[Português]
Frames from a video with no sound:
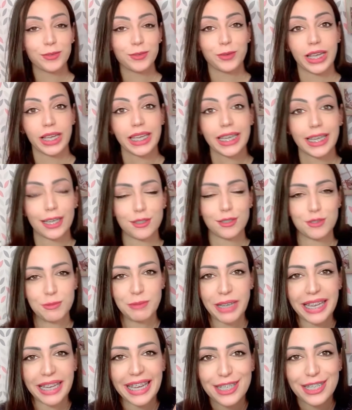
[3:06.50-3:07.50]
Rica de
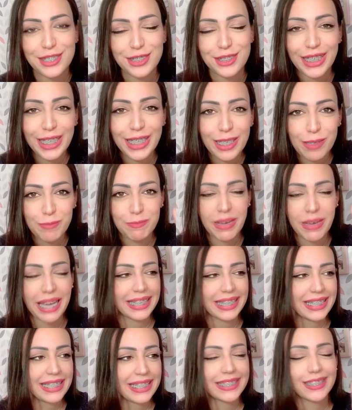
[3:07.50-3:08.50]
Marré é Chique em
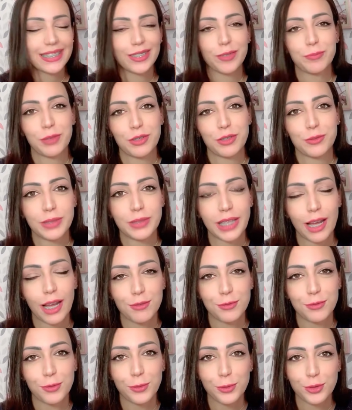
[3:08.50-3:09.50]
Paris. Esse é um perfume da
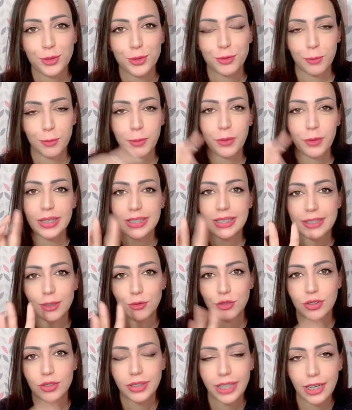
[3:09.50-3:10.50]
Vult, foi uma coleção
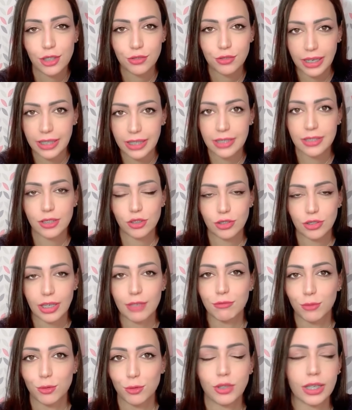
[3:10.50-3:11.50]
de três fragrâncias que a
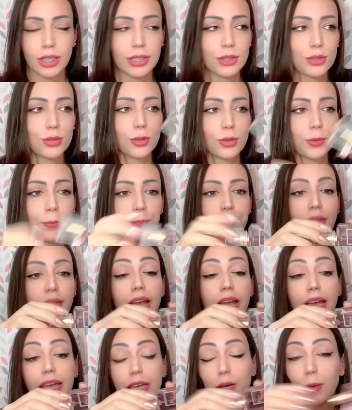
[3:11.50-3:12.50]
Vult lançou.
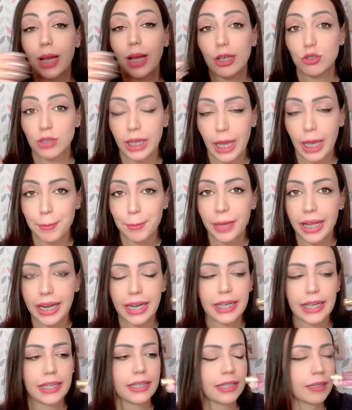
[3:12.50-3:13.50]
Eu acho que é a
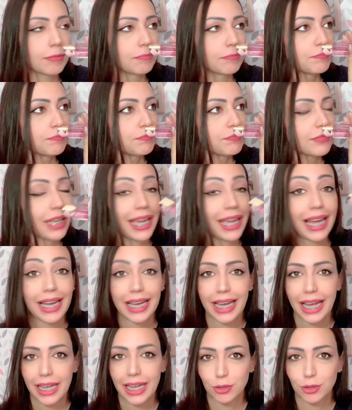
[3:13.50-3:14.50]
amarelinha é a
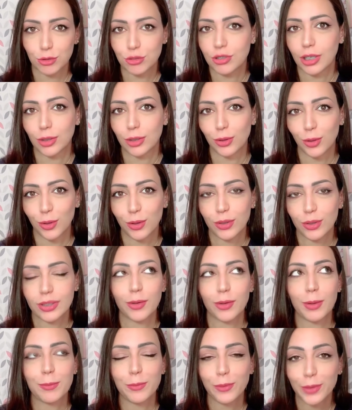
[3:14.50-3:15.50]
cara do Jador, então
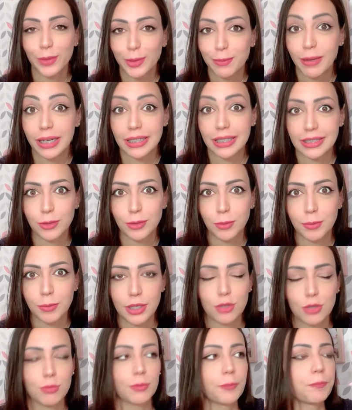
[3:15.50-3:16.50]
é muito parecido
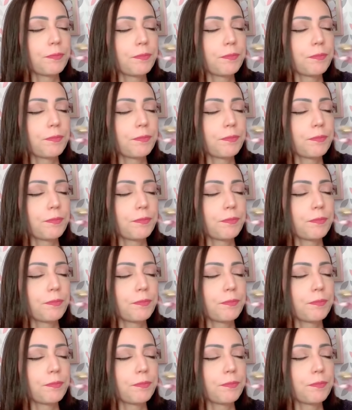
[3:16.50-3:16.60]
mesmo.